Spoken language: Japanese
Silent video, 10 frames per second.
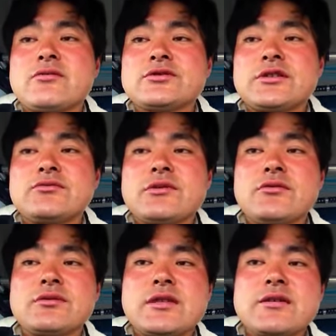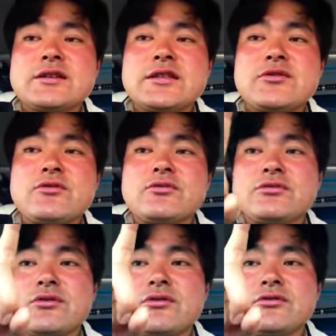こちらの上の方にね、チャンネル登録という、